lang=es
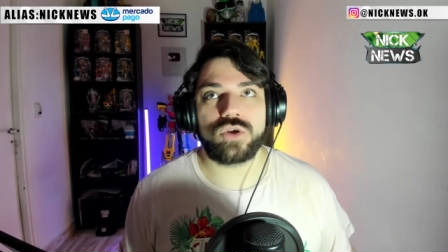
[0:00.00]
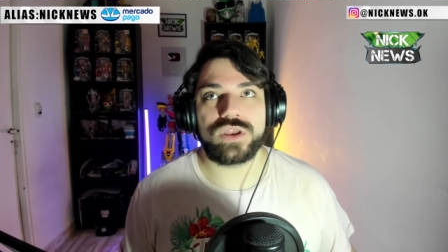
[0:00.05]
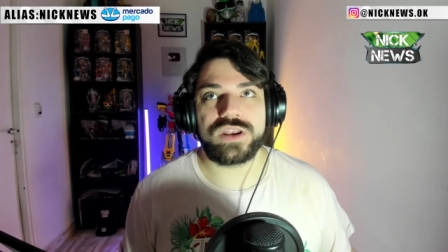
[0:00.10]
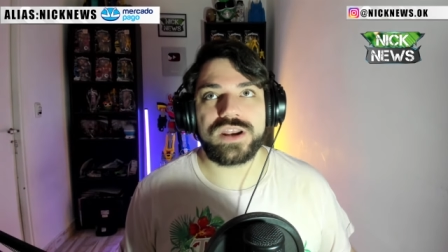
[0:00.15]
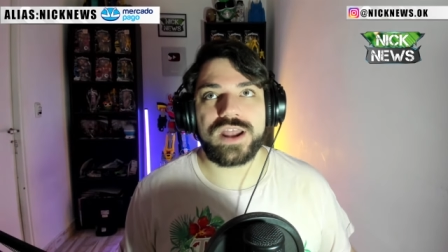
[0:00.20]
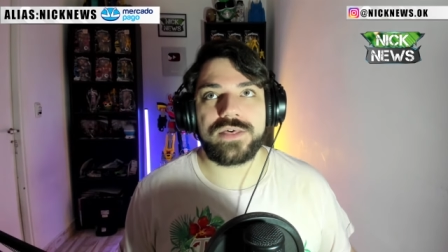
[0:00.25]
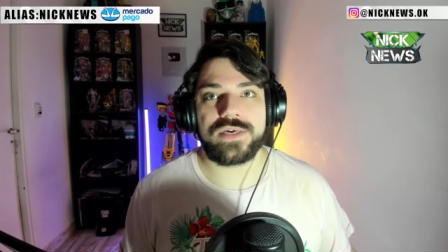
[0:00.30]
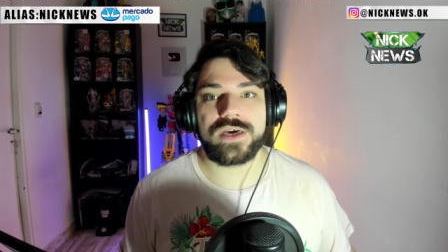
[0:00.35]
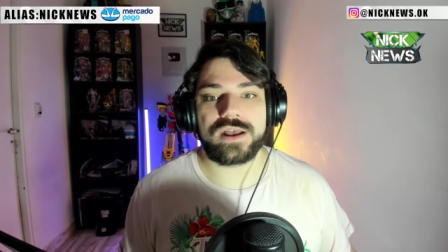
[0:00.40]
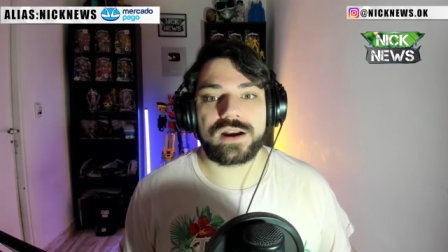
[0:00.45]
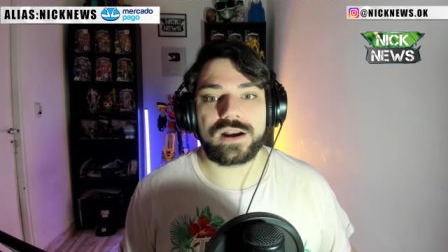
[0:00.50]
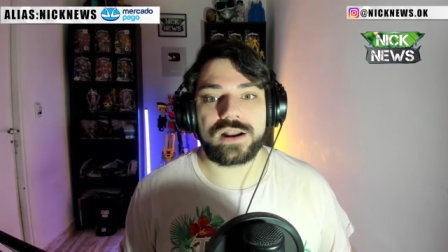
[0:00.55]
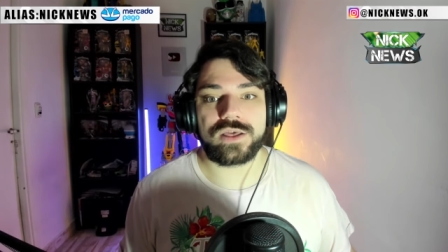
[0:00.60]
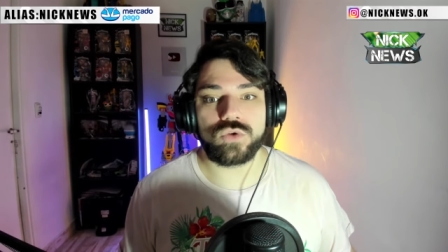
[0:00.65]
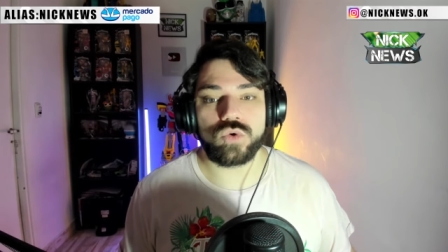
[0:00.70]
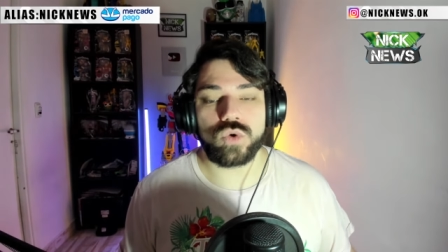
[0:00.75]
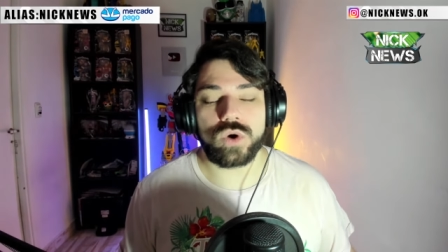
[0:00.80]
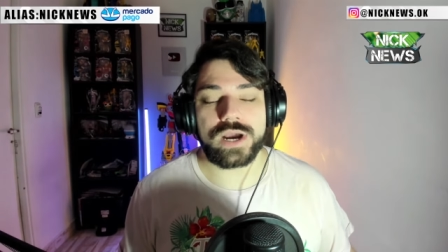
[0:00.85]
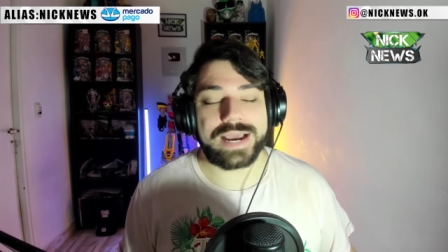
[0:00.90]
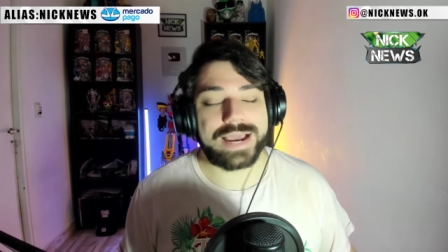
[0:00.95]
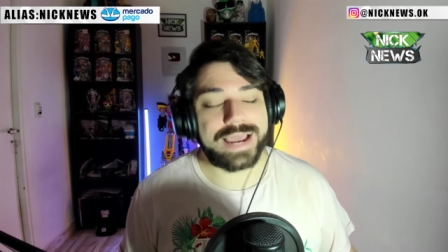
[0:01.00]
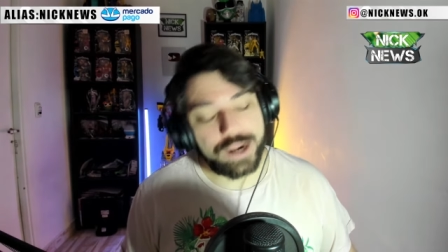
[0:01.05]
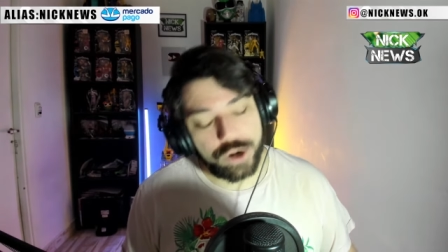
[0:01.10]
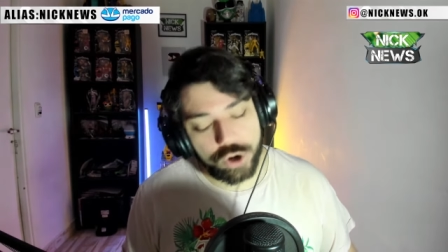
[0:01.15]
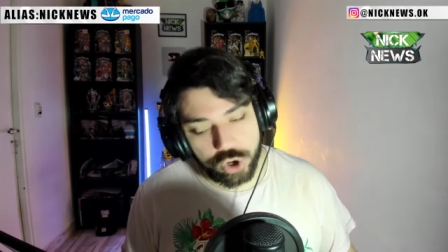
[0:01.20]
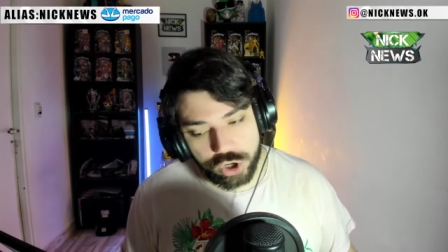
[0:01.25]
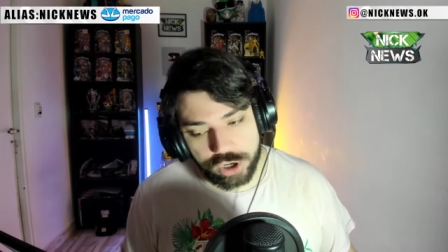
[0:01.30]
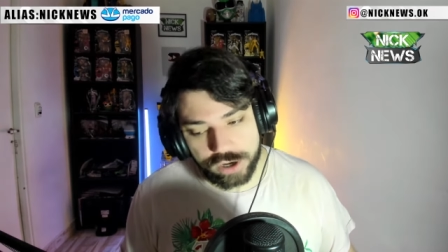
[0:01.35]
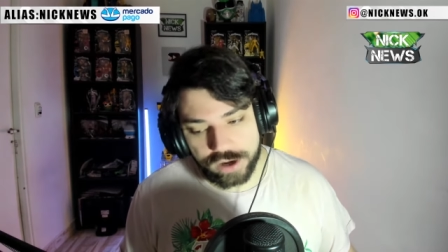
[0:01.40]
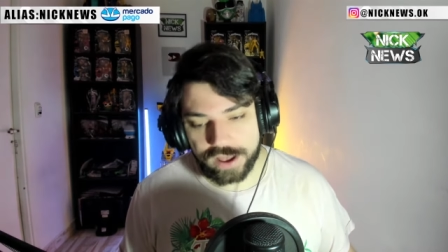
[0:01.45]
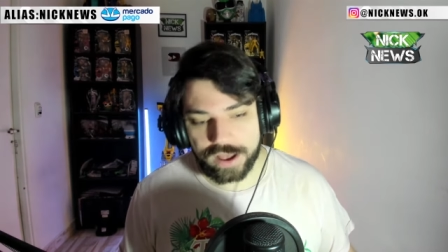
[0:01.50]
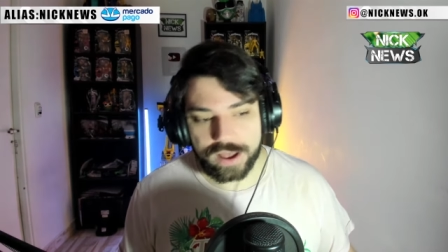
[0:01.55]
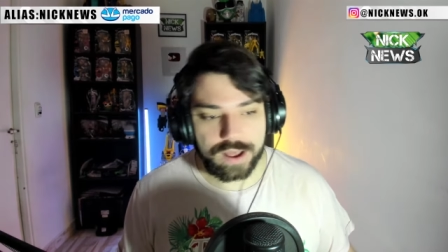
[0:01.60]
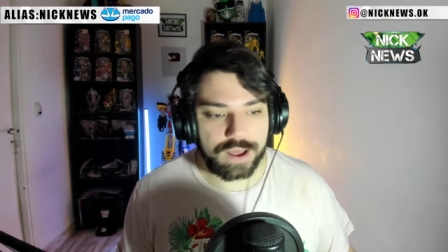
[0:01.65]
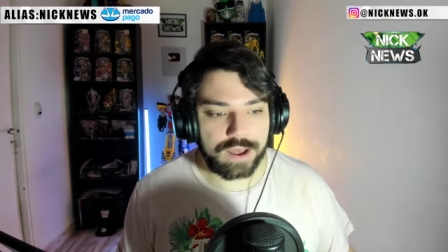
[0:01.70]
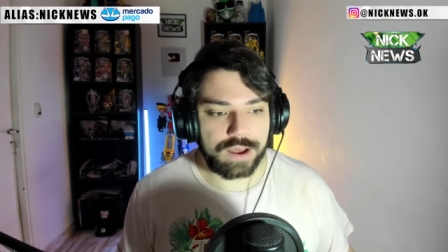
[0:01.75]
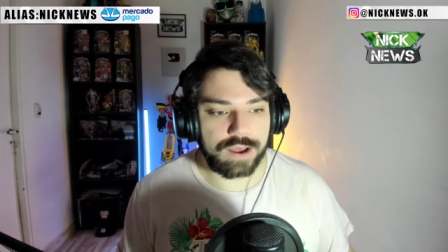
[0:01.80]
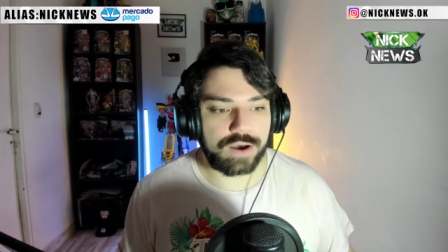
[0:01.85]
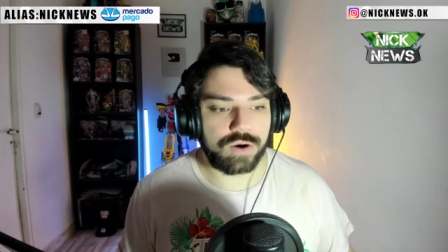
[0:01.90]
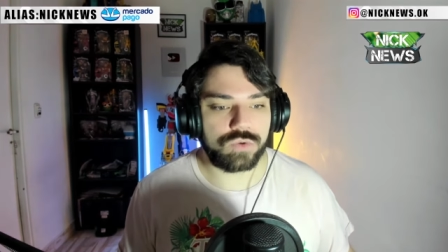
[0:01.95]
y nada redujeron
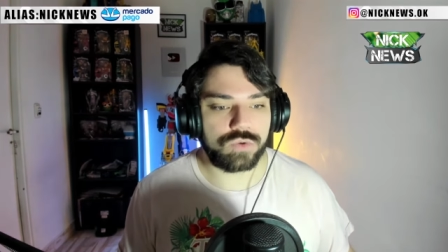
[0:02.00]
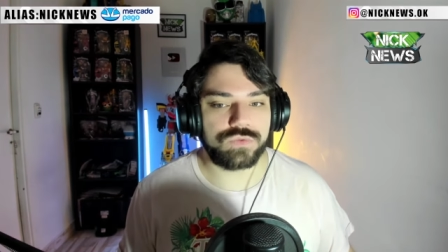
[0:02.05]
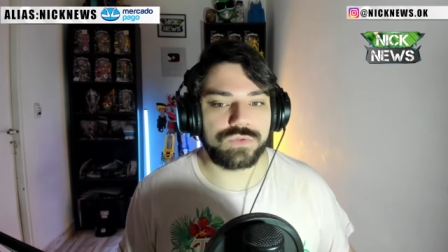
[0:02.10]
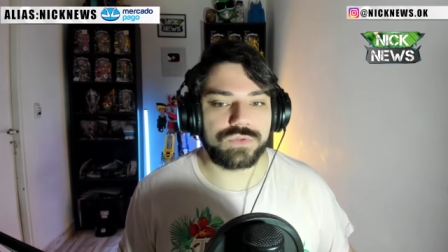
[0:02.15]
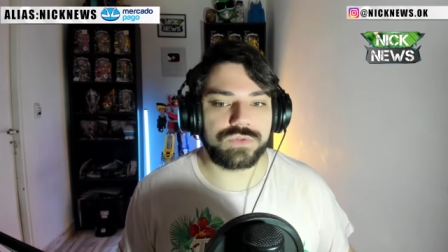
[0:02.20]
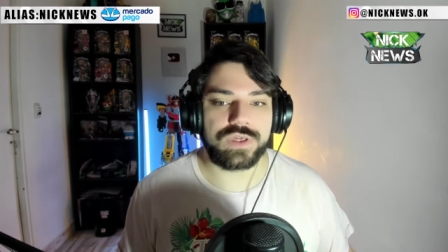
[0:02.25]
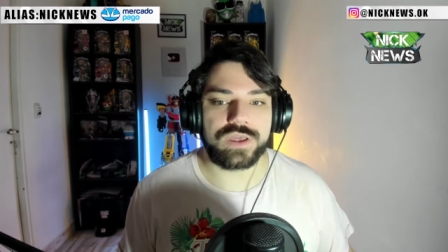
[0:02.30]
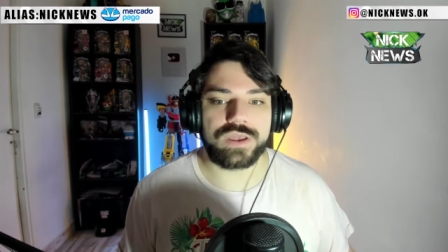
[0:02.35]
a, un